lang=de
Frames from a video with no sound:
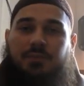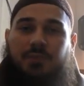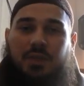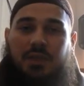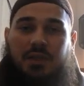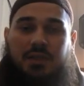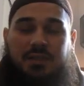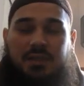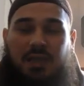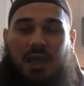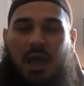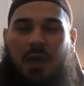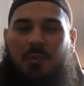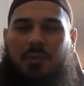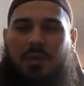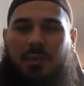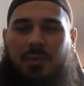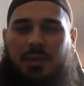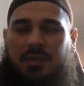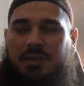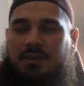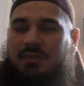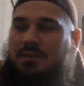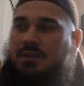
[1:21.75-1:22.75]
Da die Sahaba
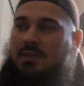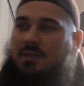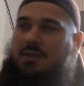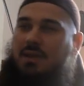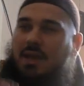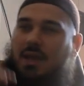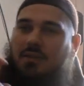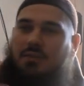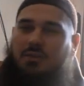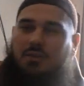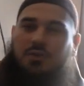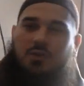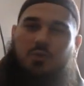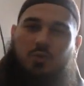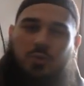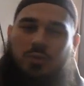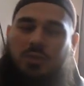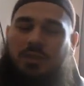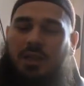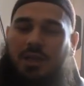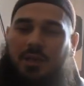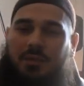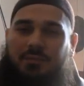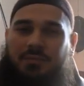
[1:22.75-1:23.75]
immer diese Taten
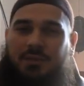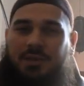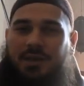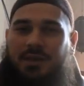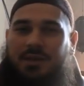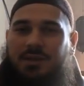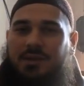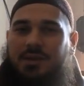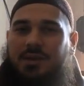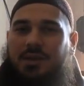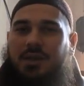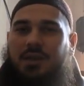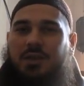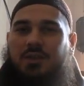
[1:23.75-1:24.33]
gesucht haben, ja?